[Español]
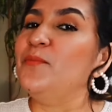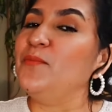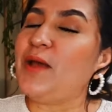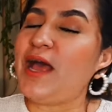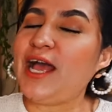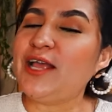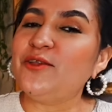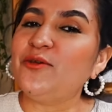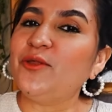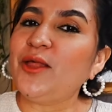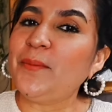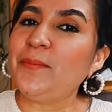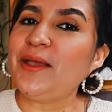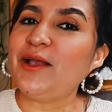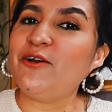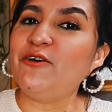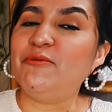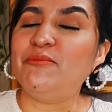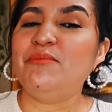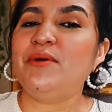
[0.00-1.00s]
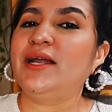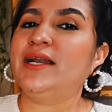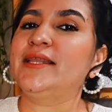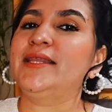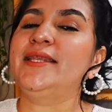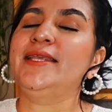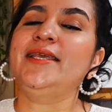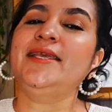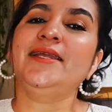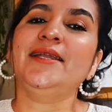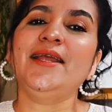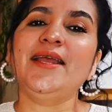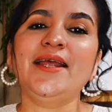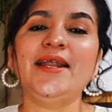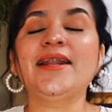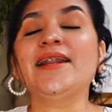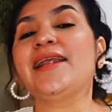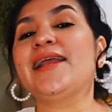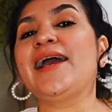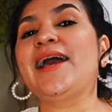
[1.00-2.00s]
ayúdame a compartir,
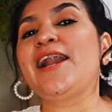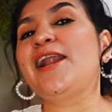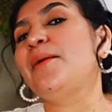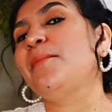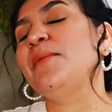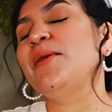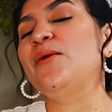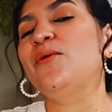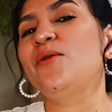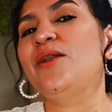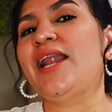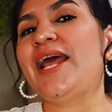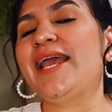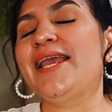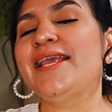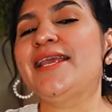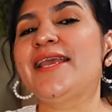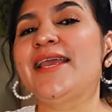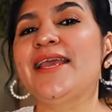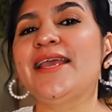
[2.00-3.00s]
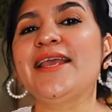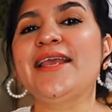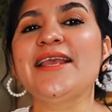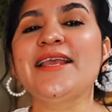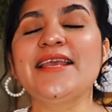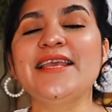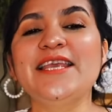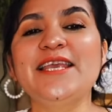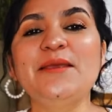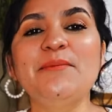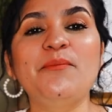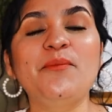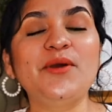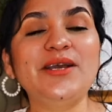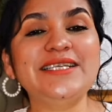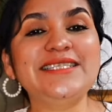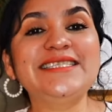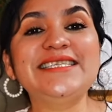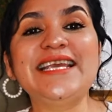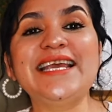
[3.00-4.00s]
regálame un like y
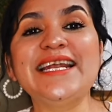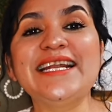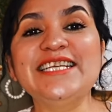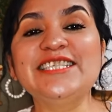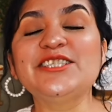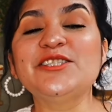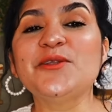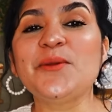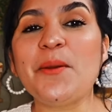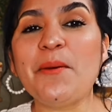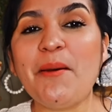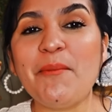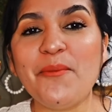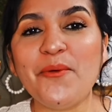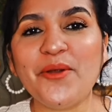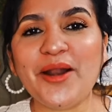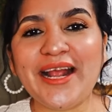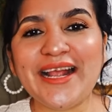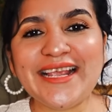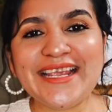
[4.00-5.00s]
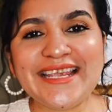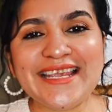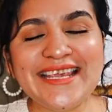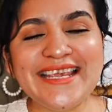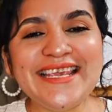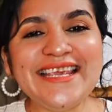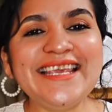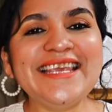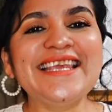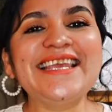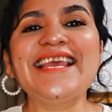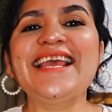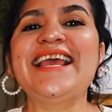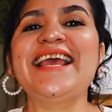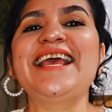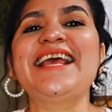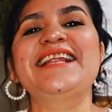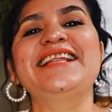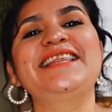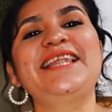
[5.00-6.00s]
pues si eres nueva por aquí
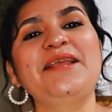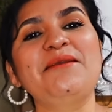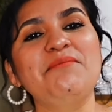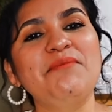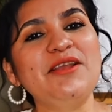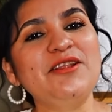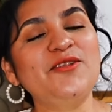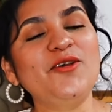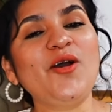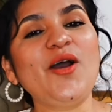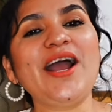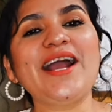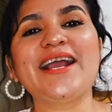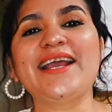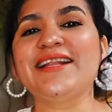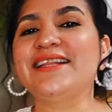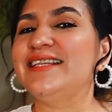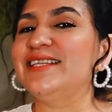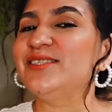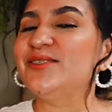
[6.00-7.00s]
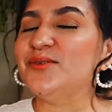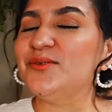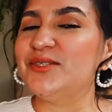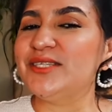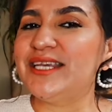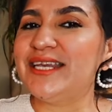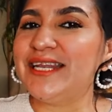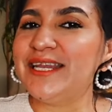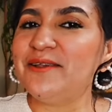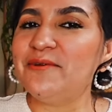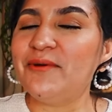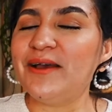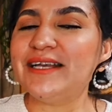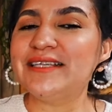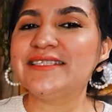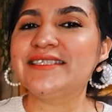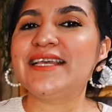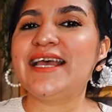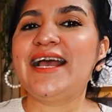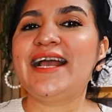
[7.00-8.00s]
te invito a que te
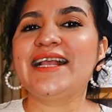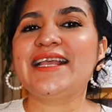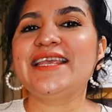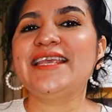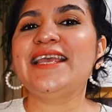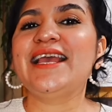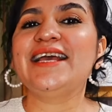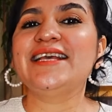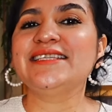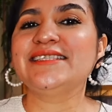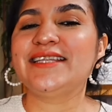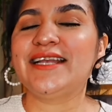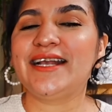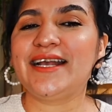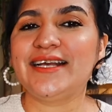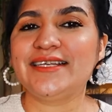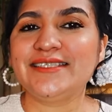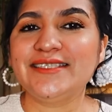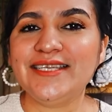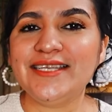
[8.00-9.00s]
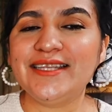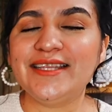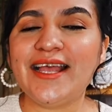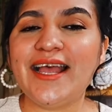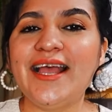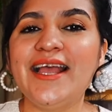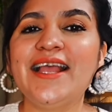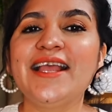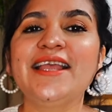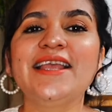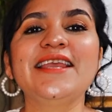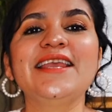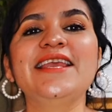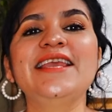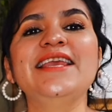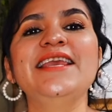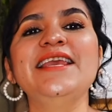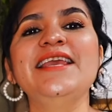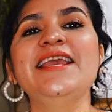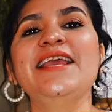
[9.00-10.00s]
suscribas aquí a esta casita
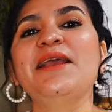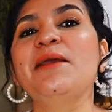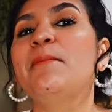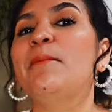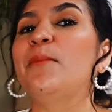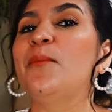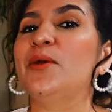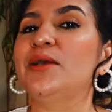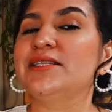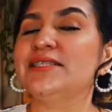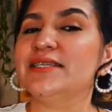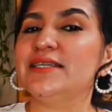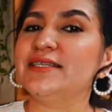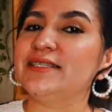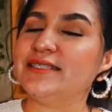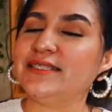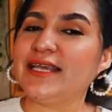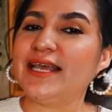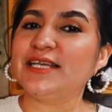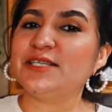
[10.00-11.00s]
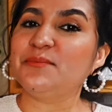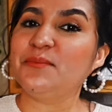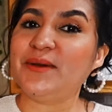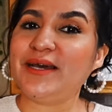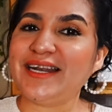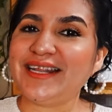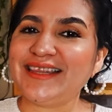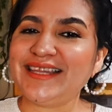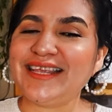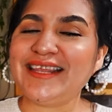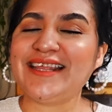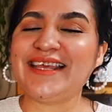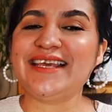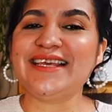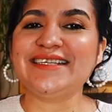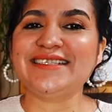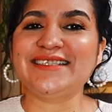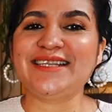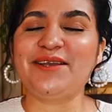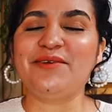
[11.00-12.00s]
y pues seas parte de
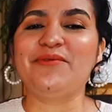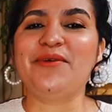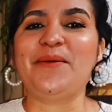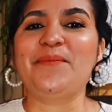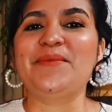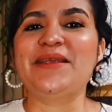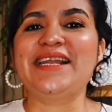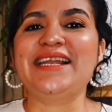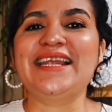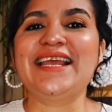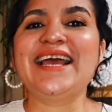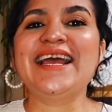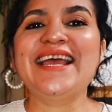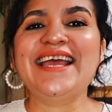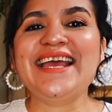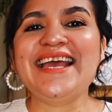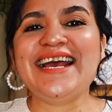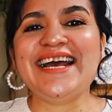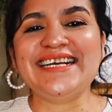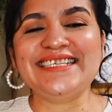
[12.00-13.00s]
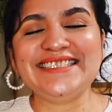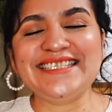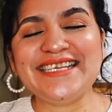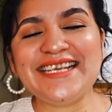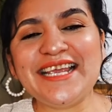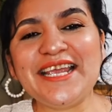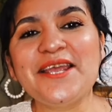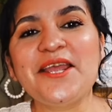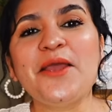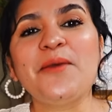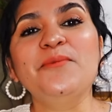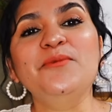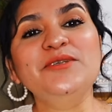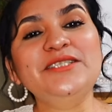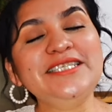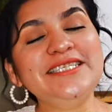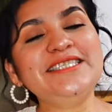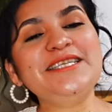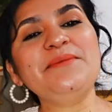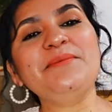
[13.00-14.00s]
esta familia. Así que
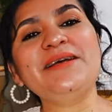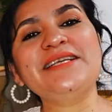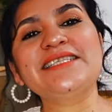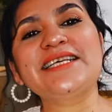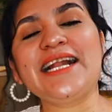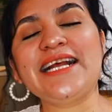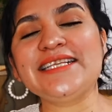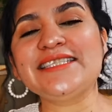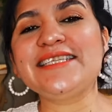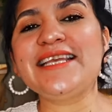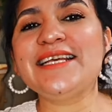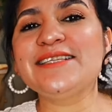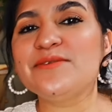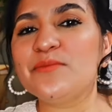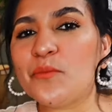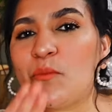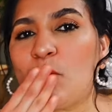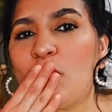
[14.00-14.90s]
muchísimas gracias,